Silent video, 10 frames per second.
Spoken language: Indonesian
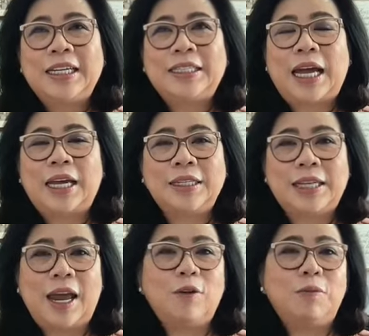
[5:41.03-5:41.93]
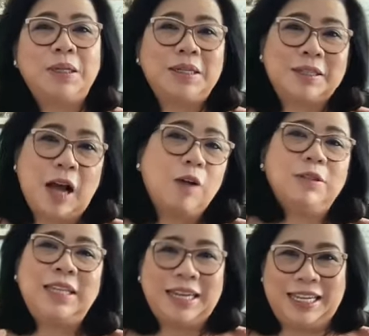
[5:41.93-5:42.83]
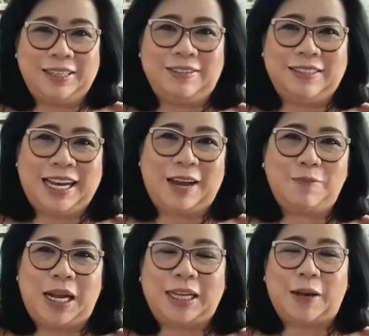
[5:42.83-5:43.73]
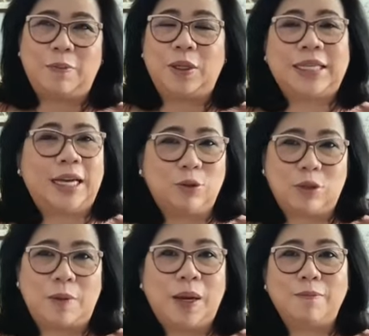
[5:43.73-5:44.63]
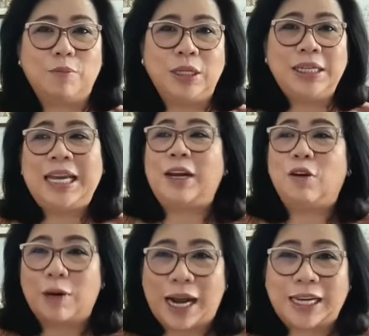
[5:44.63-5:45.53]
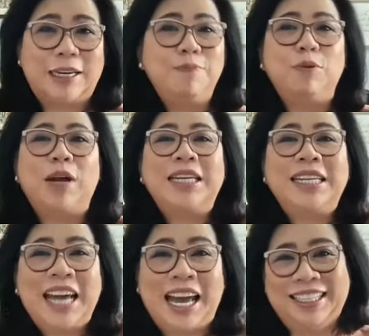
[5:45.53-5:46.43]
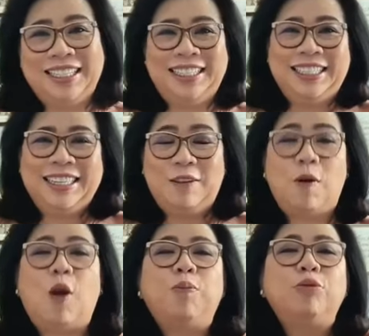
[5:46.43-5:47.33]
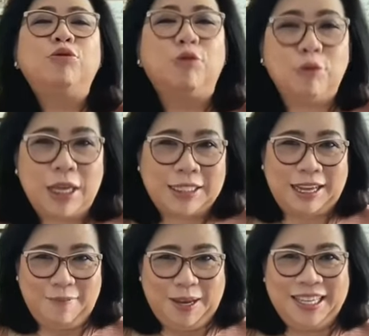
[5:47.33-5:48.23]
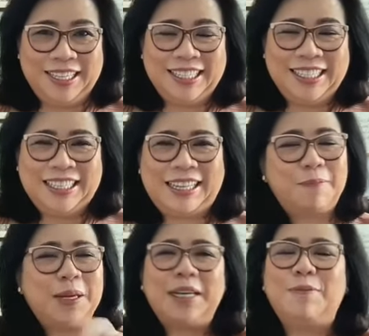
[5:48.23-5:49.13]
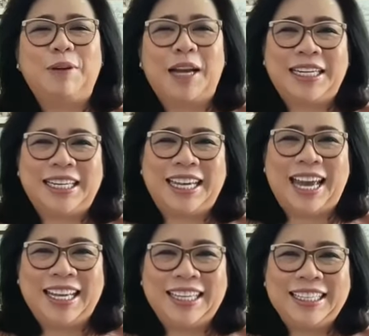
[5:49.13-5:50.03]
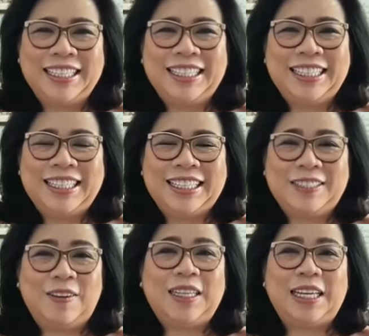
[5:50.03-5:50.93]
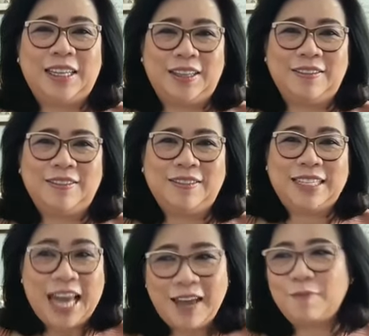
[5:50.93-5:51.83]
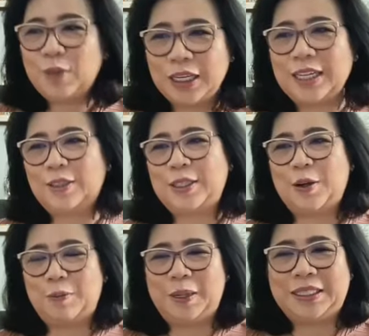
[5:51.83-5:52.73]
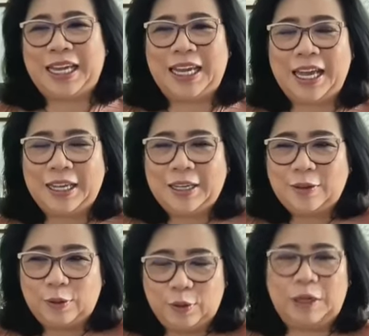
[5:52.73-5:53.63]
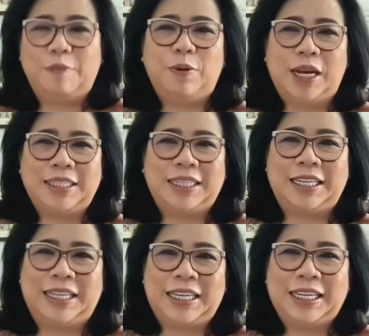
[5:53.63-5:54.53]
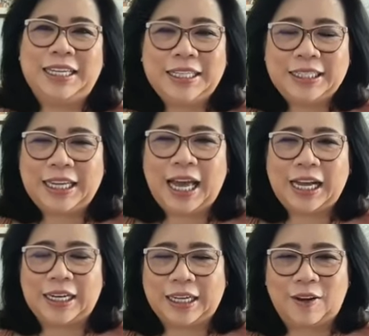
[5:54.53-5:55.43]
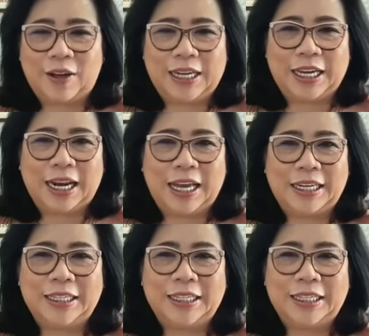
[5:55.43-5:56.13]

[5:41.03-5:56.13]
saya selalu mengcounter itu dengan mengatakan bahwa saya sudah mengampuni dan orang ini bukan dia walaupun sukunya sama tapi ini bukan dia seperti itu ya mungkin itu jawaban saya untuk Ibu Nastiti silakan kalau ada yang lain